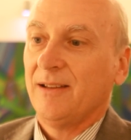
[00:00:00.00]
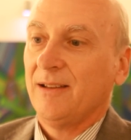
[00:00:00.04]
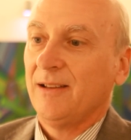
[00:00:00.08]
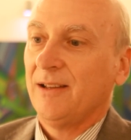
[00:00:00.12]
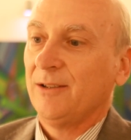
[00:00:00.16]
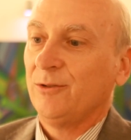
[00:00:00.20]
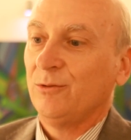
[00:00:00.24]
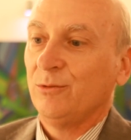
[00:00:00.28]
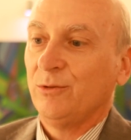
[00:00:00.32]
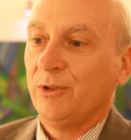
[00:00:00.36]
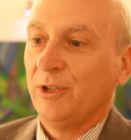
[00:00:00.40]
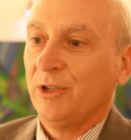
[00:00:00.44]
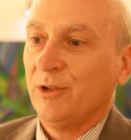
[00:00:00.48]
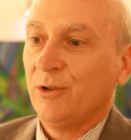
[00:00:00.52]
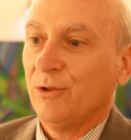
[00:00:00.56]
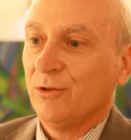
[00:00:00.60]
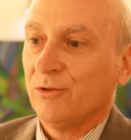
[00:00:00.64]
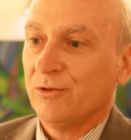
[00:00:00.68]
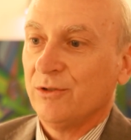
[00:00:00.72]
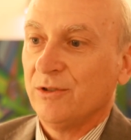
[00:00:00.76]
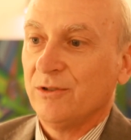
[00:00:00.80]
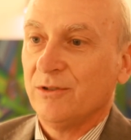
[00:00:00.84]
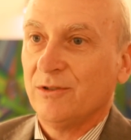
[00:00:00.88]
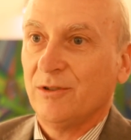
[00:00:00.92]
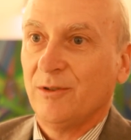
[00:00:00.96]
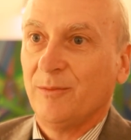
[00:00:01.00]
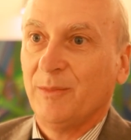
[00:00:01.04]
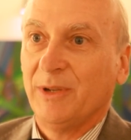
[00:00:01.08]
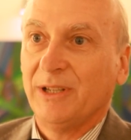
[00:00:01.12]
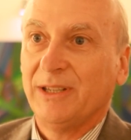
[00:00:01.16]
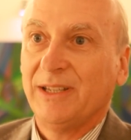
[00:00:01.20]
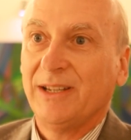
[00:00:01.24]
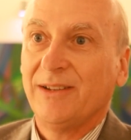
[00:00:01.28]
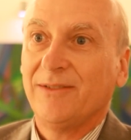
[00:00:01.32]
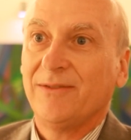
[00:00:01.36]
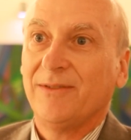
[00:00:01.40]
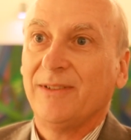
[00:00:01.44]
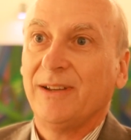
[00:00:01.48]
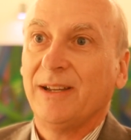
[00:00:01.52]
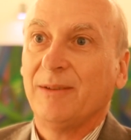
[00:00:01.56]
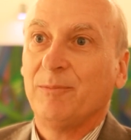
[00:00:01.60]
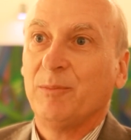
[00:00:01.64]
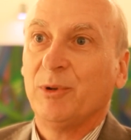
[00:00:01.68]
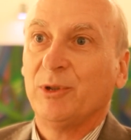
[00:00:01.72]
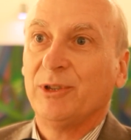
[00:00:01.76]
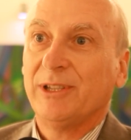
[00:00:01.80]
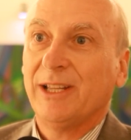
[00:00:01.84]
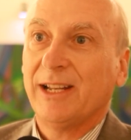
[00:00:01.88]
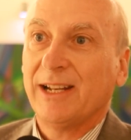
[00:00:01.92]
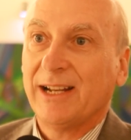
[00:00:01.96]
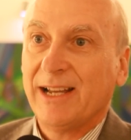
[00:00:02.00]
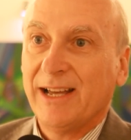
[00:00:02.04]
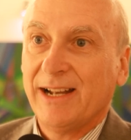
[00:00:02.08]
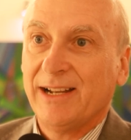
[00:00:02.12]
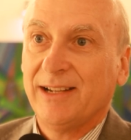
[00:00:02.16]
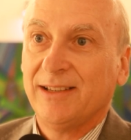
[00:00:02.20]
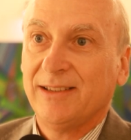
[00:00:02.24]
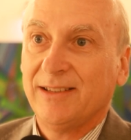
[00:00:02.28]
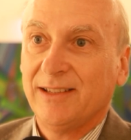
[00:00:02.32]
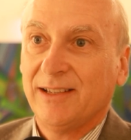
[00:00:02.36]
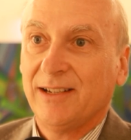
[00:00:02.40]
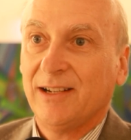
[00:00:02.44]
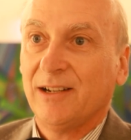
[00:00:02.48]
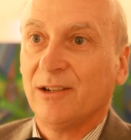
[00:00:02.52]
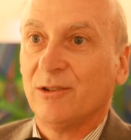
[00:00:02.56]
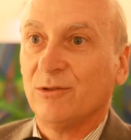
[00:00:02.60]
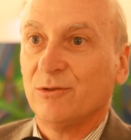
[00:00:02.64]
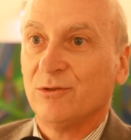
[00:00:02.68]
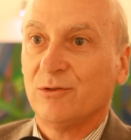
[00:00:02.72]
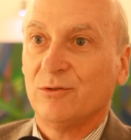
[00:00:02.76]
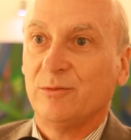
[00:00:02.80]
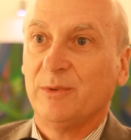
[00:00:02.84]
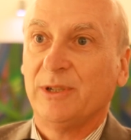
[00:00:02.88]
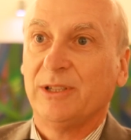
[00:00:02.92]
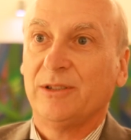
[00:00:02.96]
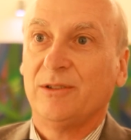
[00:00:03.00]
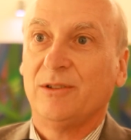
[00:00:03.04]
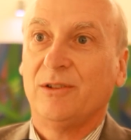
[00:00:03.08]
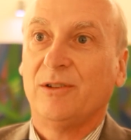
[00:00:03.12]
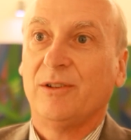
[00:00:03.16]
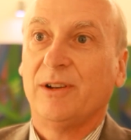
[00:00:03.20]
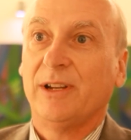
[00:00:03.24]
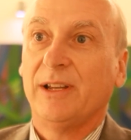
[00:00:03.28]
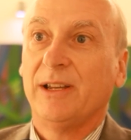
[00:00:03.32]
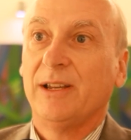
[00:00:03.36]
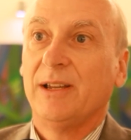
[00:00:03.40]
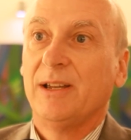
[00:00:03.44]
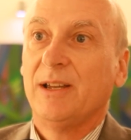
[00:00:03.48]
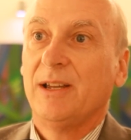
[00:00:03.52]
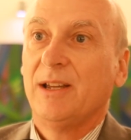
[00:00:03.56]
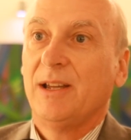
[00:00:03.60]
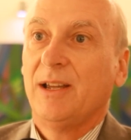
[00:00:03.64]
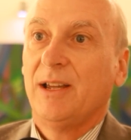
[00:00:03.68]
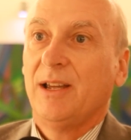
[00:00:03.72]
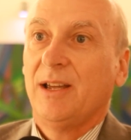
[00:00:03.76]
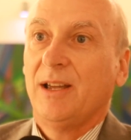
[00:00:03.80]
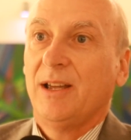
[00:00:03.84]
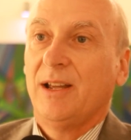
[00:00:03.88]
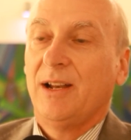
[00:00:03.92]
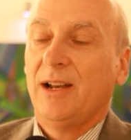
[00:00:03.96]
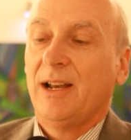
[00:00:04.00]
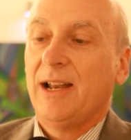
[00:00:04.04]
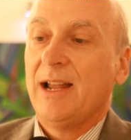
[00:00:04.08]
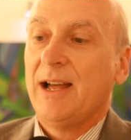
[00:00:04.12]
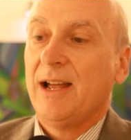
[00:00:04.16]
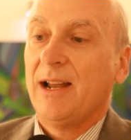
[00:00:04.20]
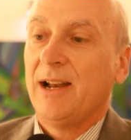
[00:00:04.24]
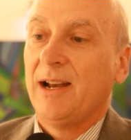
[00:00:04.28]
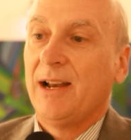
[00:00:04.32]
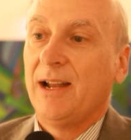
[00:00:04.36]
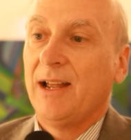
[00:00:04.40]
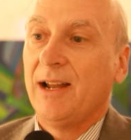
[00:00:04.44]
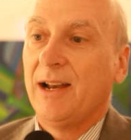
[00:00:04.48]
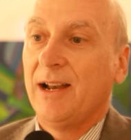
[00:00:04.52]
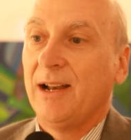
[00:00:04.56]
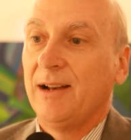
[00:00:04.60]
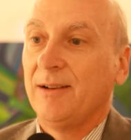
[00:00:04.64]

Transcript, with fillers: a tutti i costi, insomma deve poter garantire al consumatore la, la,